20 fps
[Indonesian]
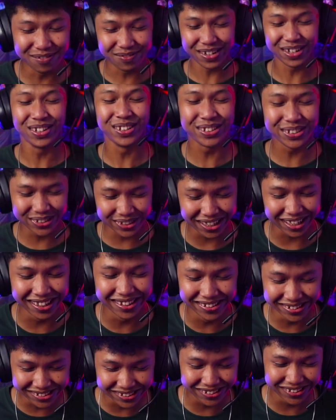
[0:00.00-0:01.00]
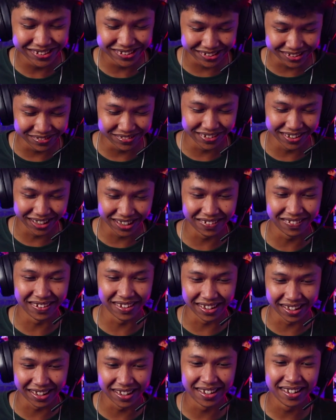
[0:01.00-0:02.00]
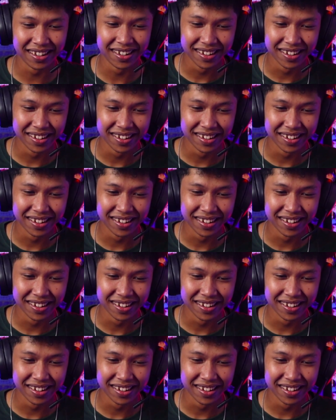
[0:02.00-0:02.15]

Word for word: Tapi lucu ya, lucu lucu boleh boleh.